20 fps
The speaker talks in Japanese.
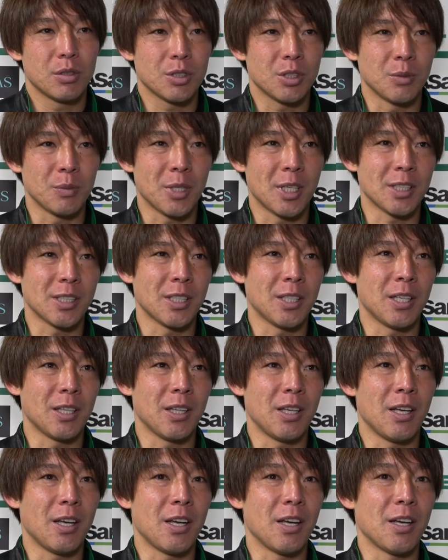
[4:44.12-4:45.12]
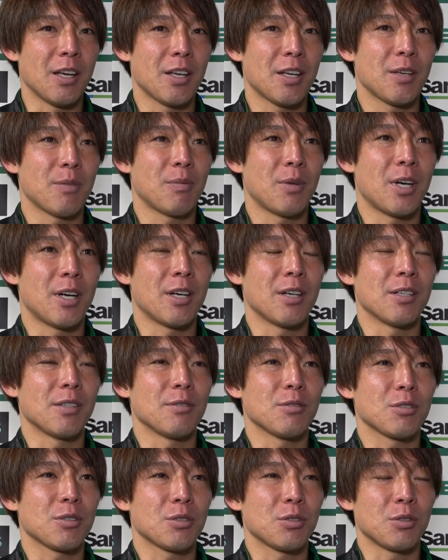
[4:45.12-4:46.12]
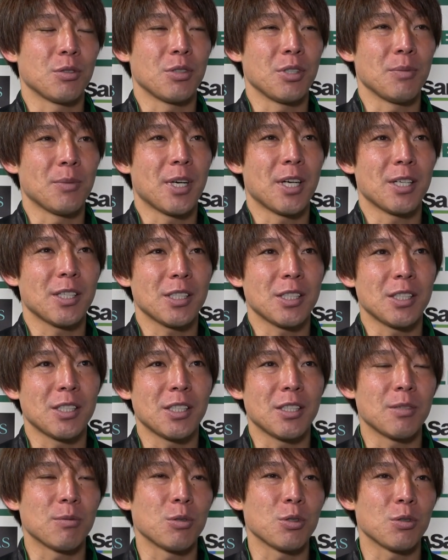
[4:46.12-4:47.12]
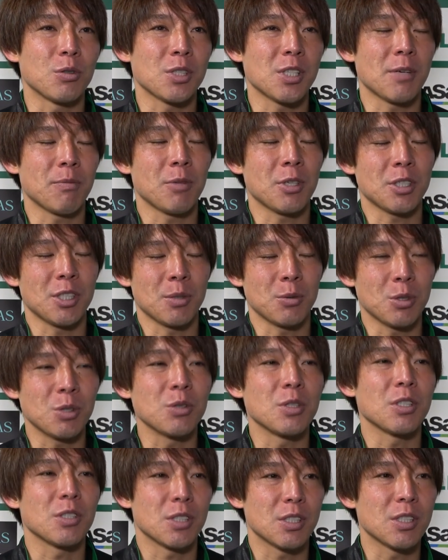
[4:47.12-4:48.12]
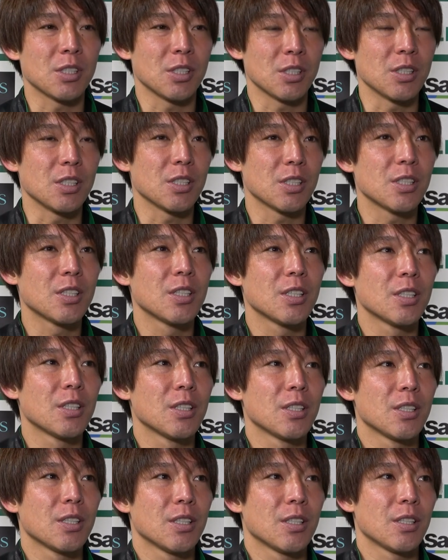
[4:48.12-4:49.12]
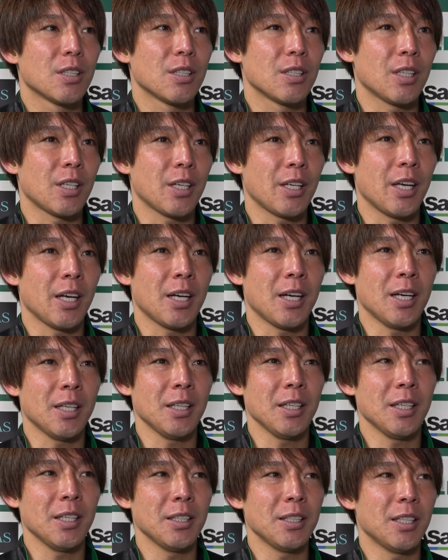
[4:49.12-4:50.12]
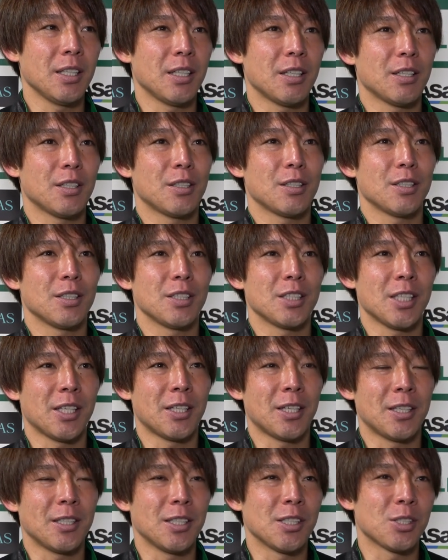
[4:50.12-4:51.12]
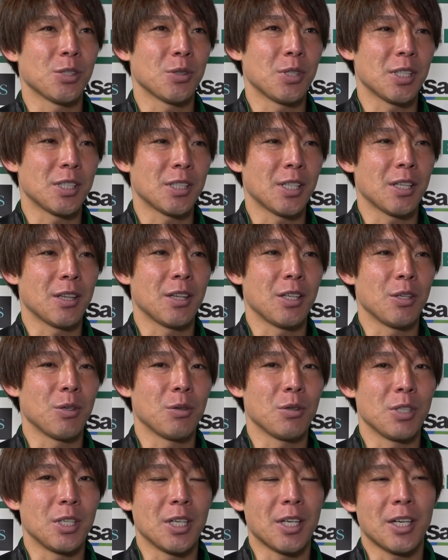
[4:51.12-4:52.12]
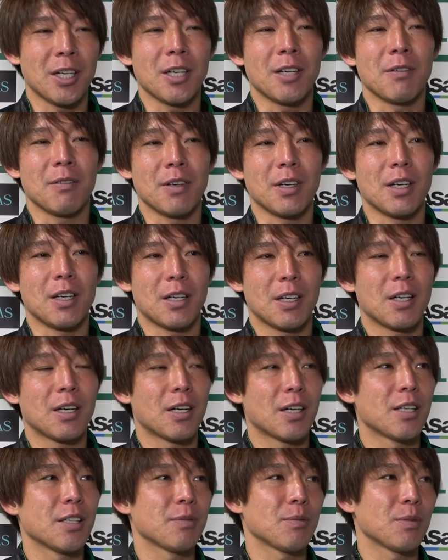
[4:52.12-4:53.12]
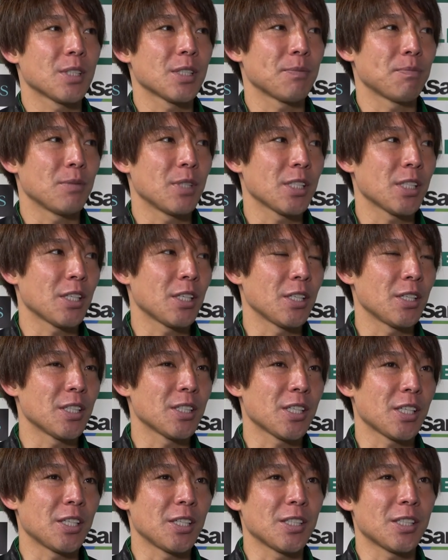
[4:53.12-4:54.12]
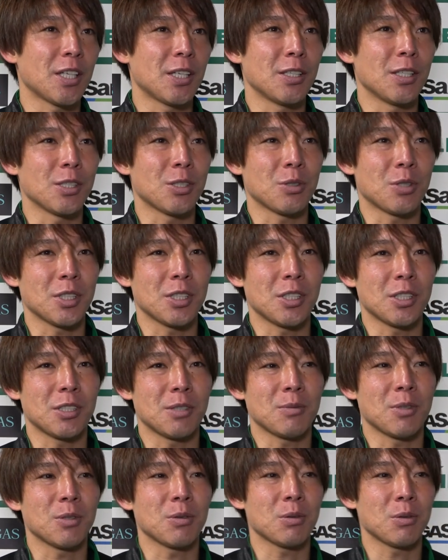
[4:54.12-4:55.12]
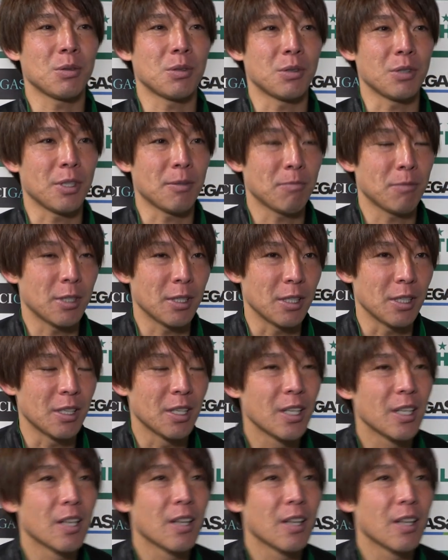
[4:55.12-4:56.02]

う積み重ねて、まあ、その今話していた僕の300試合もそうですしだから結果的にじゃあ何連勝できたっていうふうになれればまあ、目先に先に3連勝が来てしまうとやっぱり